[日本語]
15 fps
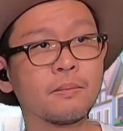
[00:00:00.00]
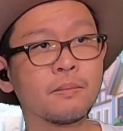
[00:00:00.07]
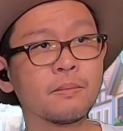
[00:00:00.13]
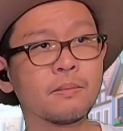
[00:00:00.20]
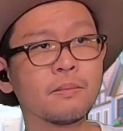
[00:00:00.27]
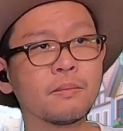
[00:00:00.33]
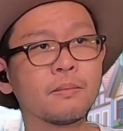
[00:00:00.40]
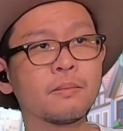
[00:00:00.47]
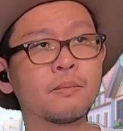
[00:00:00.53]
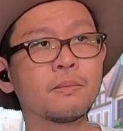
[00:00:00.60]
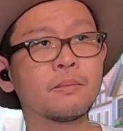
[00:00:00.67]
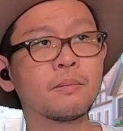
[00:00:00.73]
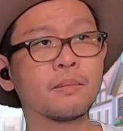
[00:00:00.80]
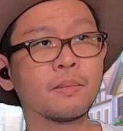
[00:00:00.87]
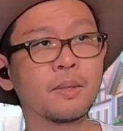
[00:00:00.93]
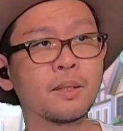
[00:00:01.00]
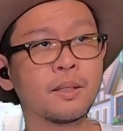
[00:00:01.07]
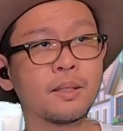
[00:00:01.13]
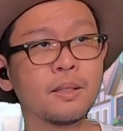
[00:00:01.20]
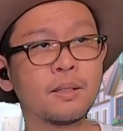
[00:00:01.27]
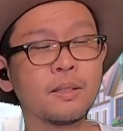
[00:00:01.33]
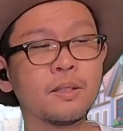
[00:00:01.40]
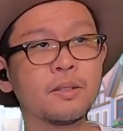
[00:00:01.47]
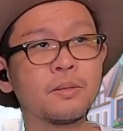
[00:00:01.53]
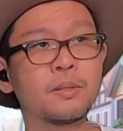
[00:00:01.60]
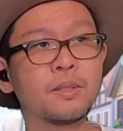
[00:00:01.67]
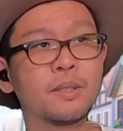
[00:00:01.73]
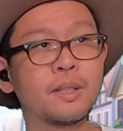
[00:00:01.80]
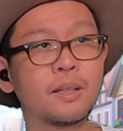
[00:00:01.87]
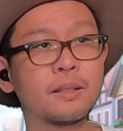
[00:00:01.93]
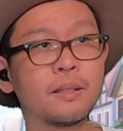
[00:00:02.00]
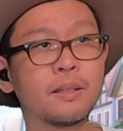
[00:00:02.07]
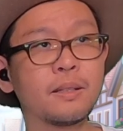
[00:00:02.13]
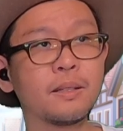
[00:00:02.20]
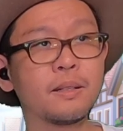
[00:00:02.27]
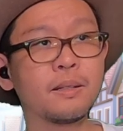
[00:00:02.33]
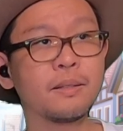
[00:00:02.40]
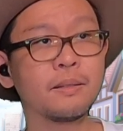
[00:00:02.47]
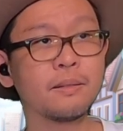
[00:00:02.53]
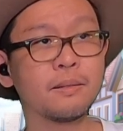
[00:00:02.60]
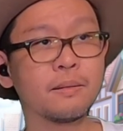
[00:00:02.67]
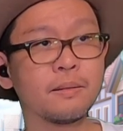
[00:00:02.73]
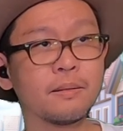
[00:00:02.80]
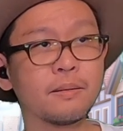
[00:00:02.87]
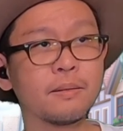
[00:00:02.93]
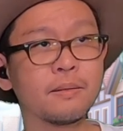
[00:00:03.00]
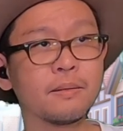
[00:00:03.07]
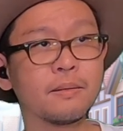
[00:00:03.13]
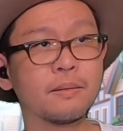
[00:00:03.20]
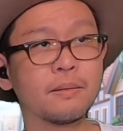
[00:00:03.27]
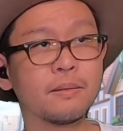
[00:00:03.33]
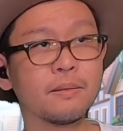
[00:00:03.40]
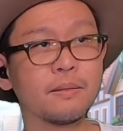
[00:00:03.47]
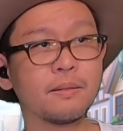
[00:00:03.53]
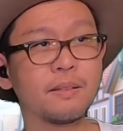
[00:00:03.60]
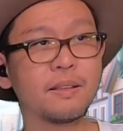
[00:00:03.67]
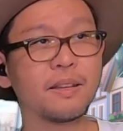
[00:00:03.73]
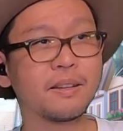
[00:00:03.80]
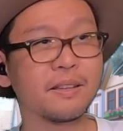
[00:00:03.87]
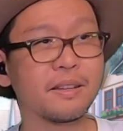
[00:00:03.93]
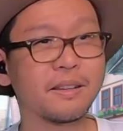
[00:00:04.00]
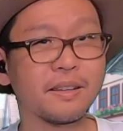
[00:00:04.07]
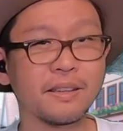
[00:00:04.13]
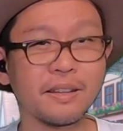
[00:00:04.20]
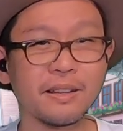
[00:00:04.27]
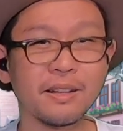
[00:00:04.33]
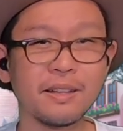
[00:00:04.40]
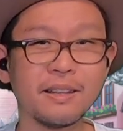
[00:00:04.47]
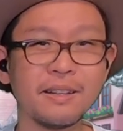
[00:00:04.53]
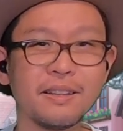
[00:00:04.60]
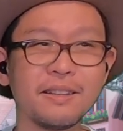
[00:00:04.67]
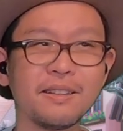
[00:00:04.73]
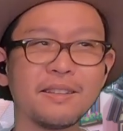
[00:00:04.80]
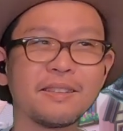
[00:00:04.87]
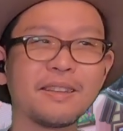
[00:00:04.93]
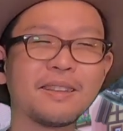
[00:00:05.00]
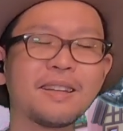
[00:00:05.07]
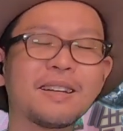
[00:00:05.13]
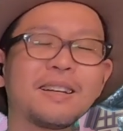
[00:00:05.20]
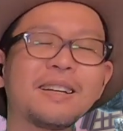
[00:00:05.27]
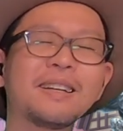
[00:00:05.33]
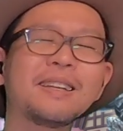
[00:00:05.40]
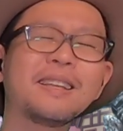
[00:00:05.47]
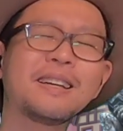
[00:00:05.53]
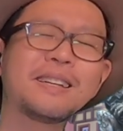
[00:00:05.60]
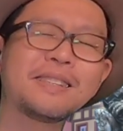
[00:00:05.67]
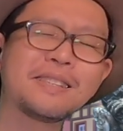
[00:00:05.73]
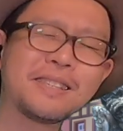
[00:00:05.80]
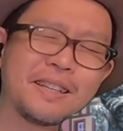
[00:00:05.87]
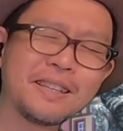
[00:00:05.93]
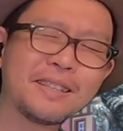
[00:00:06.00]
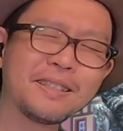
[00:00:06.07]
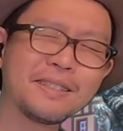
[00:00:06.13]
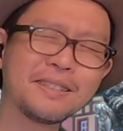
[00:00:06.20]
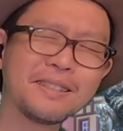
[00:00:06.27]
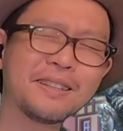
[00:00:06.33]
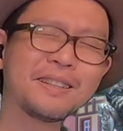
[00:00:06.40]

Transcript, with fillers: うーん。緊急避難的なね。いやいやいやいや。戦えないじゃん。